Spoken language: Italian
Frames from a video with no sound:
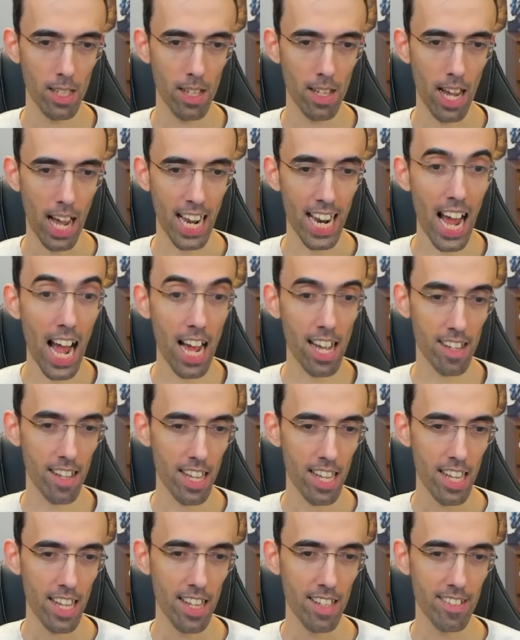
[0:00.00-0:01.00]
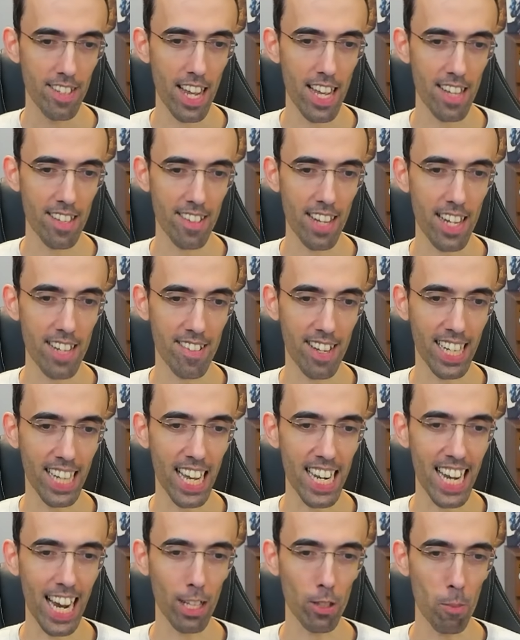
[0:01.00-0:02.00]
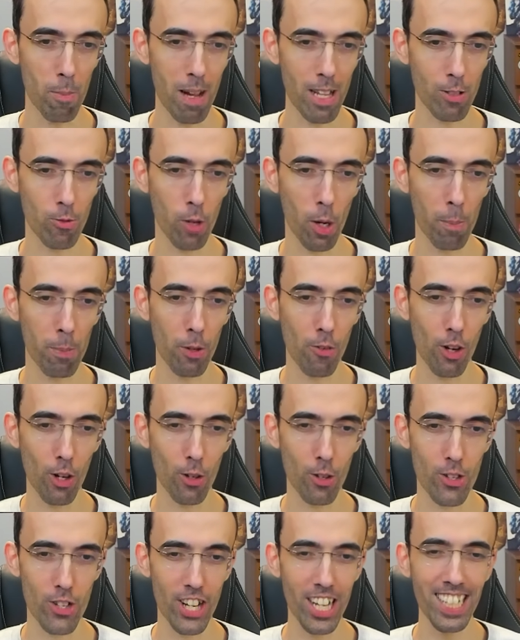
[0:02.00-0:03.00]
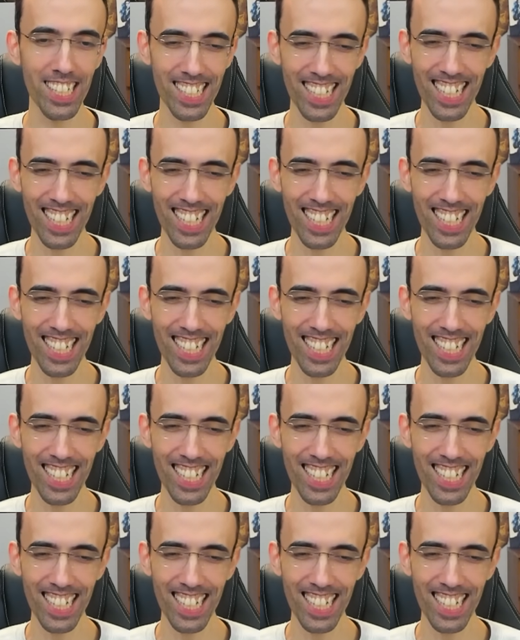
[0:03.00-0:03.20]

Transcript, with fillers: Ah, ah, si è caricato, bascula più veloce.